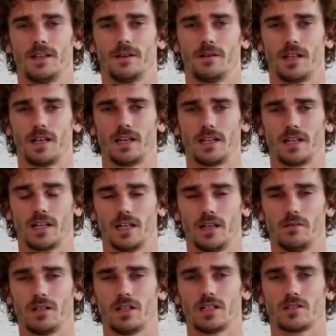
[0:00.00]
de verdad
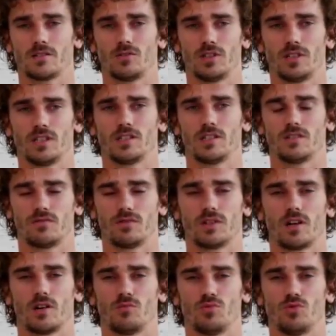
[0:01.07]
increíbles, donde he
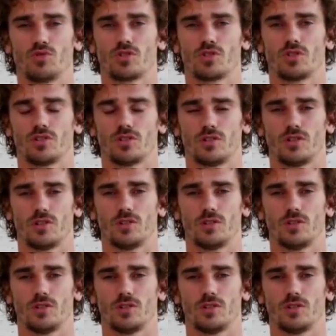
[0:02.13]
disfrutado mucho,